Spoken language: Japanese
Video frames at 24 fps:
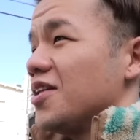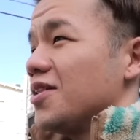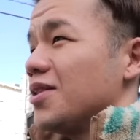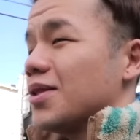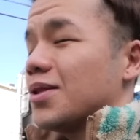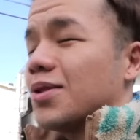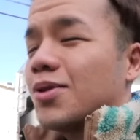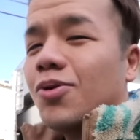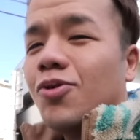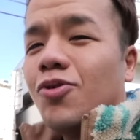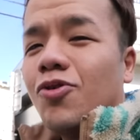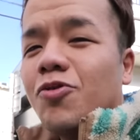
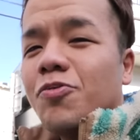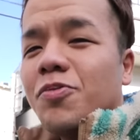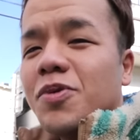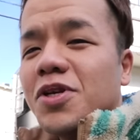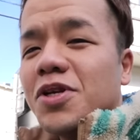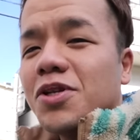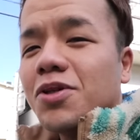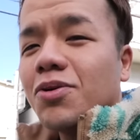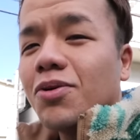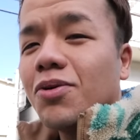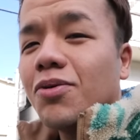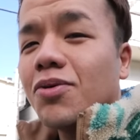店頭を
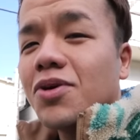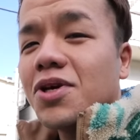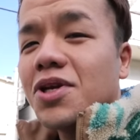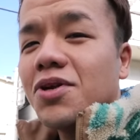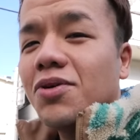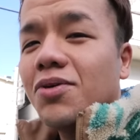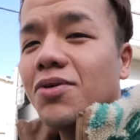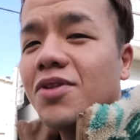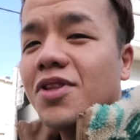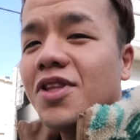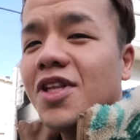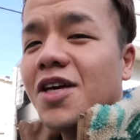見るとい
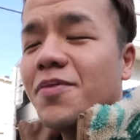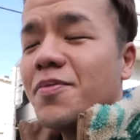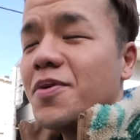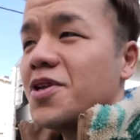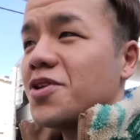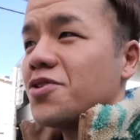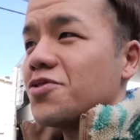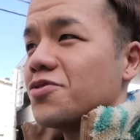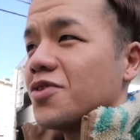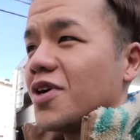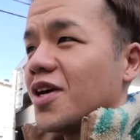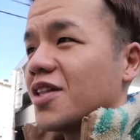ろんな
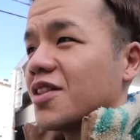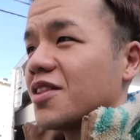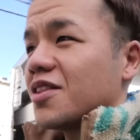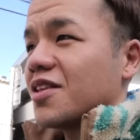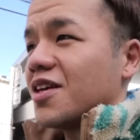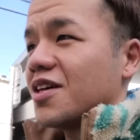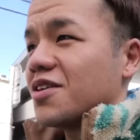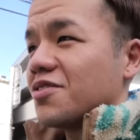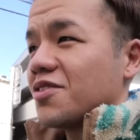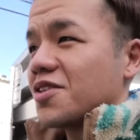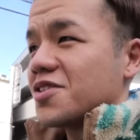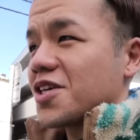メニュー貼っ
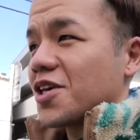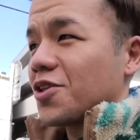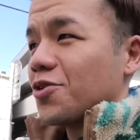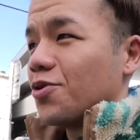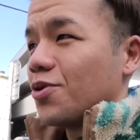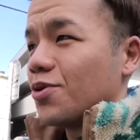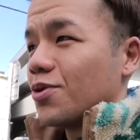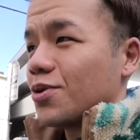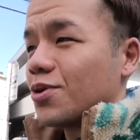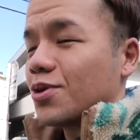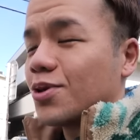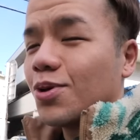てあるんですけ
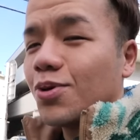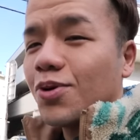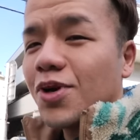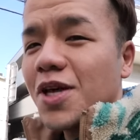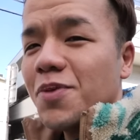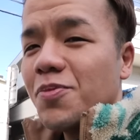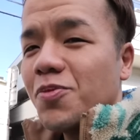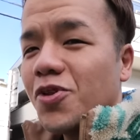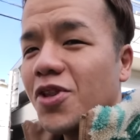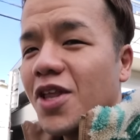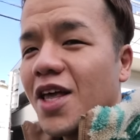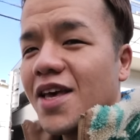ど、ど
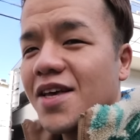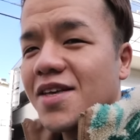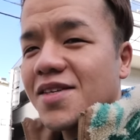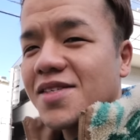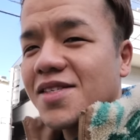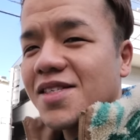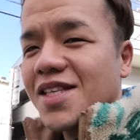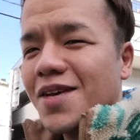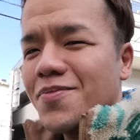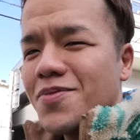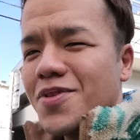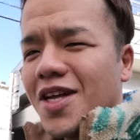れもね
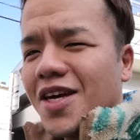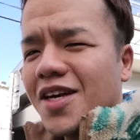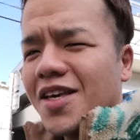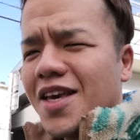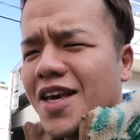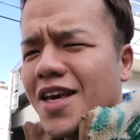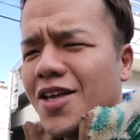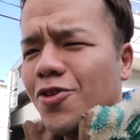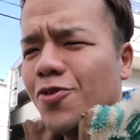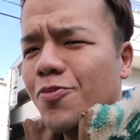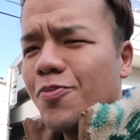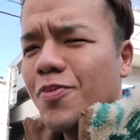スタミナ
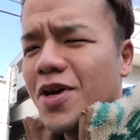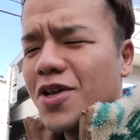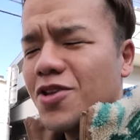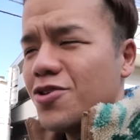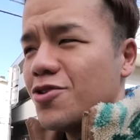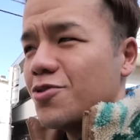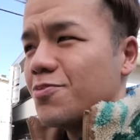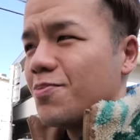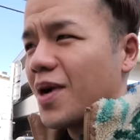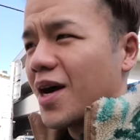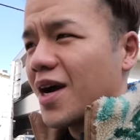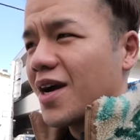系の
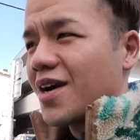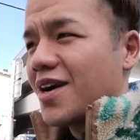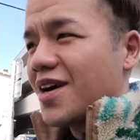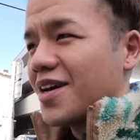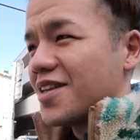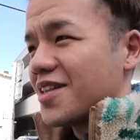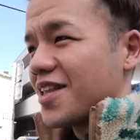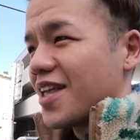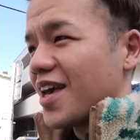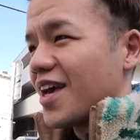メニューばっかり